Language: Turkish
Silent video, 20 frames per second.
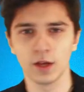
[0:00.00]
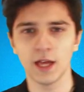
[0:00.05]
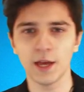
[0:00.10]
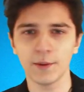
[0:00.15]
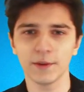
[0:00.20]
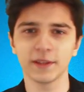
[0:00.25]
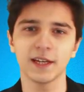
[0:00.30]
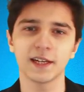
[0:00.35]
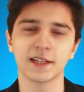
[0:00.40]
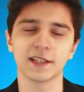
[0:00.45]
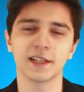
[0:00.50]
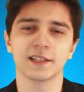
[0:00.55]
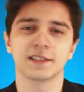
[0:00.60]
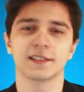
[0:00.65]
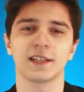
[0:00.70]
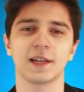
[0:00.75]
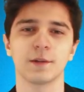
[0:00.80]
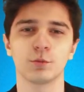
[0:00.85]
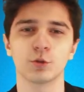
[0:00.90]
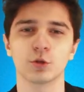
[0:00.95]
Evet
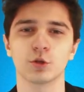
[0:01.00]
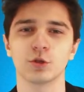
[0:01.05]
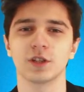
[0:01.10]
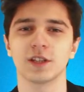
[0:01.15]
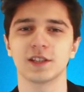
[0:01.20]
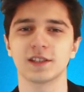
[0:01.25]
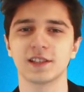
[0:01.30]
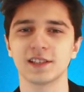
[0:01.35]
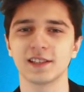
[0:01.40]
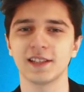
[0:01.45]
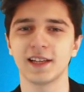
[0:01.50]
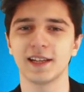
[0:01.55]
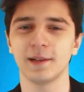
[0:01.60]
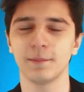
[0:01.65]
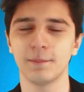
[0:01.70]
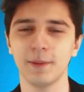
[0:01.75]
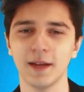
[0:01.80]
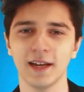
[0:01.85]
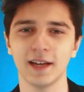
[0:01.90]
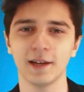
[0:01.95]
arkadaşlar bugün de
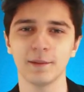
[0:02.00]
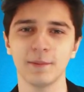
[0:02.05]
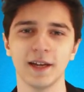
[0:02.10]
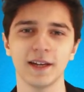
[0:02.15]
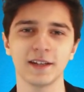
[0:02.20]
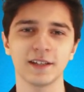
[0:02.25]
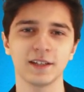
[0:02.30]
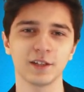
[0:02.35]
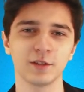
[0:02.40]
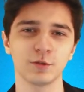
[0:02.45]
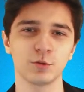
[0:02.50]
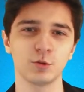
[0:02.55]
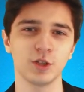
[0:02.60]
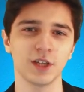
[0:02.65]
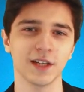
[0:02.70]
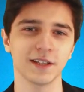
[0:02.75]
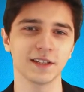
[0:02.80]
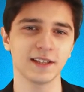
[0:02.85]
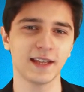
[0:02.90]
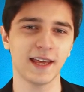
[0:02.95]
sizlerle beraber
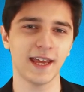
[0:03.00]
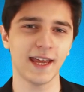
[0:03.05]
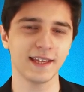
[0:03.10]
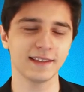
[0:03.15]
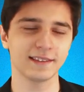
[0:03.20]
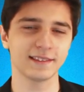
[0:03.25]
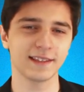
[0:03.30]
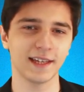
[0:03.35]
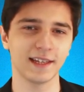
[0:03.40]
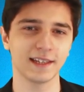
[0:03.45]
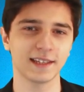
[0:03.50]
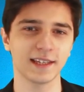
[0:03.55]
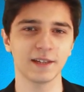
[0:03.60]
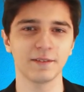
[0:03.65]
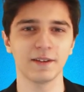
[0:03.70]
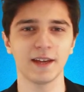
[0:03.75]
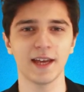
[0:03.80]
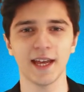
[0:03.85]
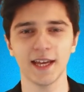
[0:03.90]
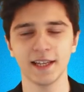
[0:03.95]
dünyanın en tehlikeli
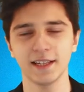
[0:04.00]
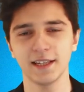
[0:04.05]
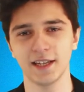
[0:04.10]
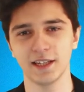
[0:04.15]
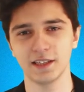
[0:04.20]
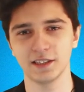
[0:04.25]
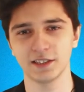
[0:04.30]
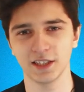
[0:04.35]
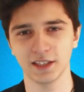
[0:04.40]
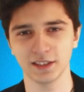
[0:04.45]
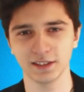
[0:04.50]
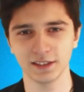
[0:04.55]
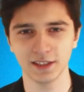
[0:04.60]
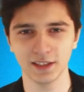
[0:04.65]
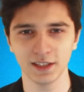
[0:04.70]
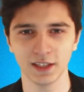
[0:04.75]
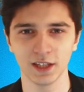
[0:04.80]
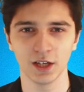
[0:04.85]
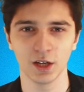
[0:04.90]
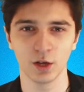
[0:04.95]
ve en heyecanlı
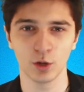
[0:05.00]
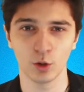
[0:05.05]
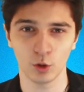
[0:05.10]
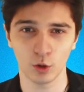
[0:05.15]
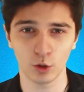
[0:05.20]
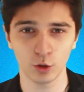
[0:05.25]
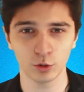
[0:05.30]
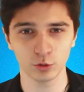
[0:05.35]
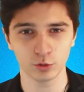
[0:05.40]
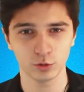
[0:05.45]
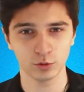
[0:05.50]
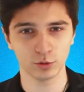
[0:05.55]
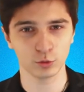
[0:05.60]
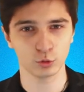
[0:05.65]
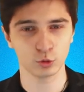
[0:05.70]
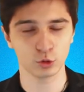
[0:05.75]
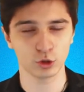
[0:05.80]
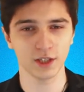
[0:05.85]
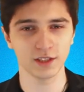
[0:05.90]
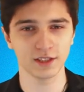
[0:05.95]
10
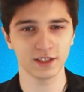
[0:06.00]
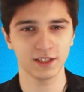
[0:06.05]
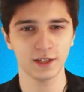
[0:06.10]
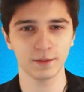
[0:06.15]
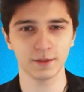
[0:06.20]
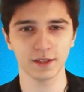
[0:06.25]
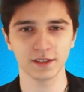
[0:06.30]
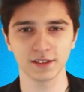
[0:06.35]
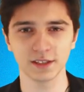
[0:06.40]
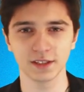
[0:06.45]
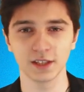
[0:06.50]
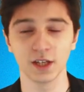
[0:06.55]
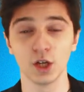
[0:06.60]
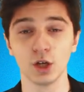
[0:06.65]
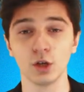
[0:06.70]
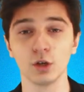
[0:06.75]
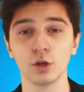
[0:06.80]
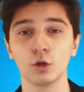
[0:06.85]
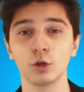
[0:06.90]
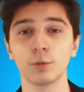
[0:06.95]
Skydrana baktık.
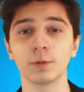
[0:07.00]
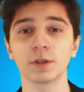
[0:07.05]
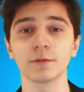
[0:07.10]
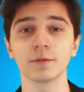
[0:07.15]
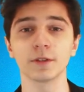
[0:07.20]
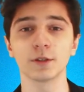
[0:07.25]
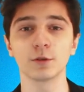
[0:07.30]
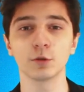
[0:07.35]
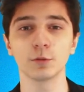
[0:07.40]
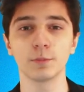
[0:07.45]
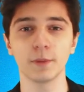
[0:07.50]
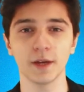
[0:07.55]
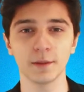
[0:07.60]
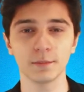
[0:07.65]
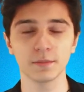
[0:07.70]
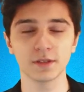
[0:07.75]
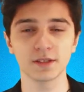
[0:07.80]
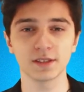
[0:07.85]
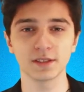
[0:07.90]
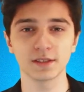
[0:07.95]
Umarım videoyu
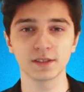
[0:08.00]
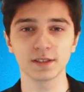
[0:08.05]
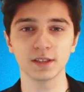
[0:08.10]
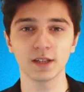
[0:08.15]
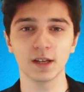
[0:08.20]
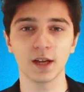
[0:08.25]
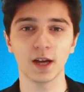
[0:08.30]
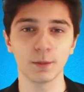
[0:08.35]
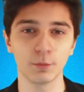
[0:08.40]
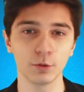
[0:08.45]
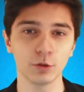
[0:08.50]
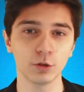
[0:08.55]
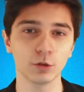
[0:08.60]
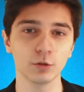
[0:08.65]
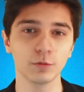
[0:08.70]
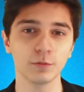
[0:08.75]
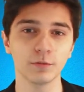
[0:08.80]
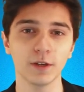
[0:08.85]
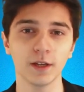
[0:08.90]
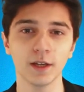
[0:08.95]
beğenmişsinizdir. Abone
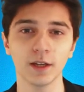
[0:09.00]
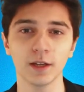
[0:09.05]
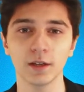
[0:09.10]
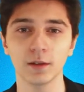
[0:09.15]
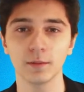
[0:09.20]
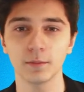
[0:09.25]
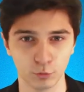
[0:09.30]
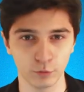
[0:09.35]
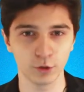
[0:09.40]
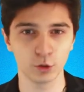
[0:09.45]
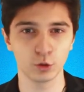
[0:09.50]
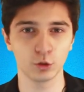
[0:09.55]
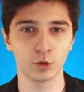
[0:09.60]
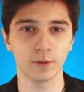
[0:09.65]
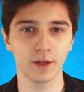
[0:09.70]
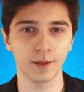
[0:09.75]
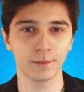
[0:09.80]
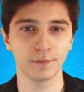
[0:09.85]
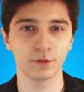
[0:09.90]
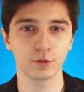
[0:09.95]
olun ve bu videoyu
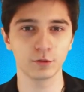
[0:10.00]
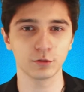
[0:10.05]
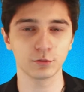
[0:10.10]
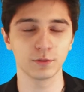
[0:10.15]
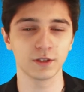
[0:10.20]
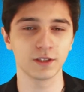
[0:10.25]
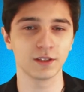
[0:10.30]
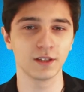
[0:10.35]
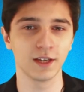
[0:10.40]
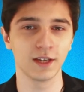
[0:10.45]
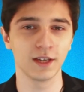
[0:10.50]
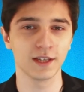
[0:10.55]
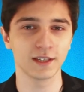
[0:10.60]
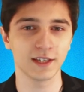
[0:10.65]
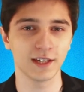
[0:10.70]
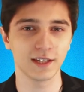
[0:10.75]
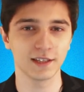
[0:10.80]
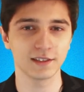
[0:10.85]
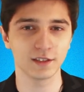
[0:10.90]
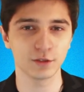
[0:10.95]
beğenmeyi unutmayın.
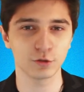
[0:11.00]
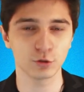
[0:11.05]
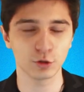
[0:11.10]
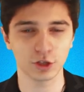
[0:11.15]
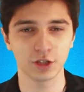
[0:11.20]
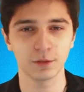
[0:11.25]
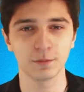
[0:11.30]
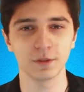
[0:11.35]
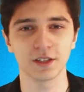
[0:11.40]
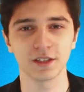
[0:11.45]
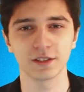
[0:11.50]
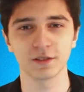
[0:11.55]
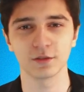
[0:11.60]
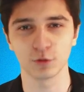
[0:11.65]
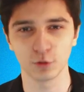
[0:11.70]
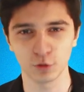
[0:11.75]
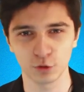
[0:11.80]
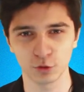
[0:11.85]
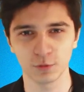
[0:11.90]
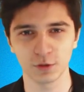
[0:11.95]
Kendinize çok iyi bakın.
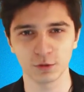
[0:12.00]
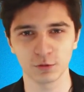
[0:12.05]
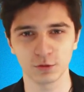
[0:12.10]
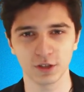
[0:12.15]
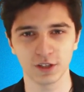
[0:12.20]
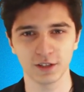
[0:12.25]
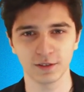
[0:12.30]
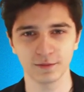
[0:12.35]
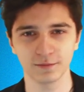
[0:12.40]
Görüşmek üzere.